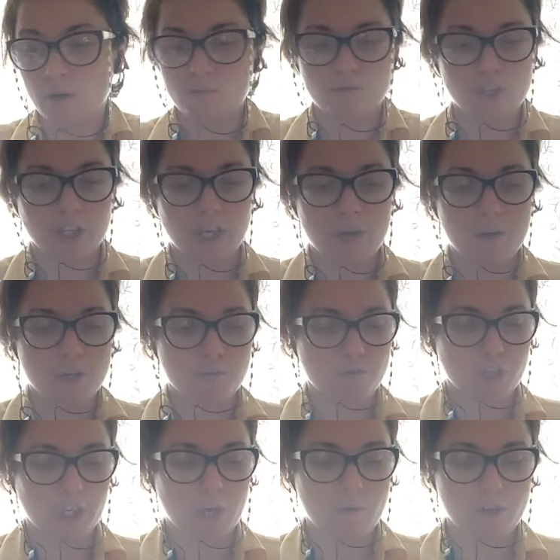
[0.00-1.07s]
Przegięłaś,
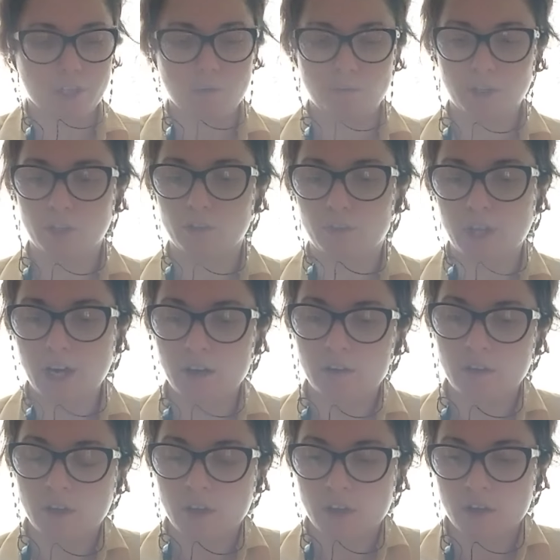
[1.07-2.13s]
przegięłeś tamtego dnia,
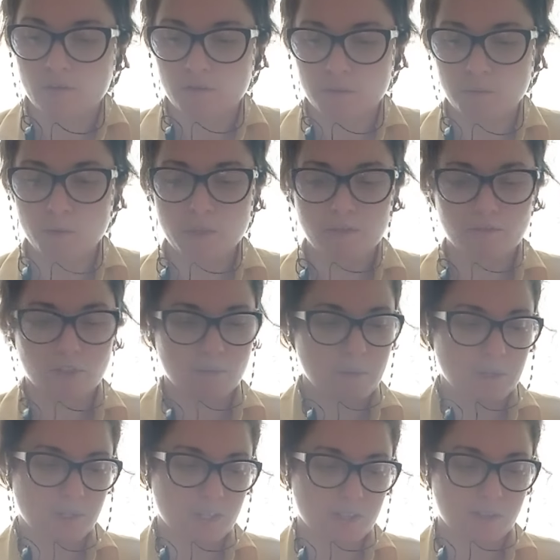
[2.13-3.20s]
wzbudzam w
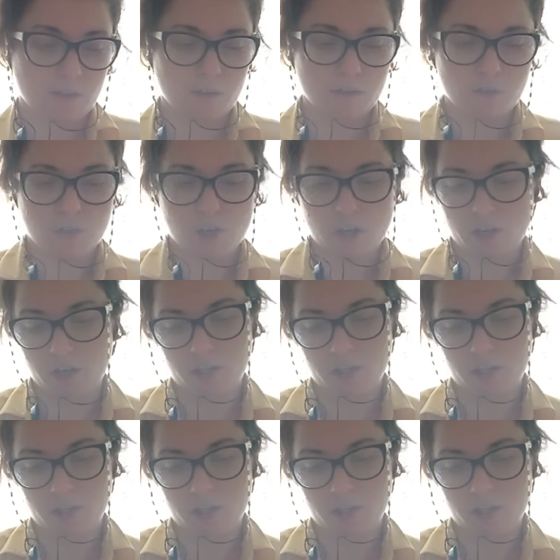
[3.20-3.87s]
Tobie zazdrość,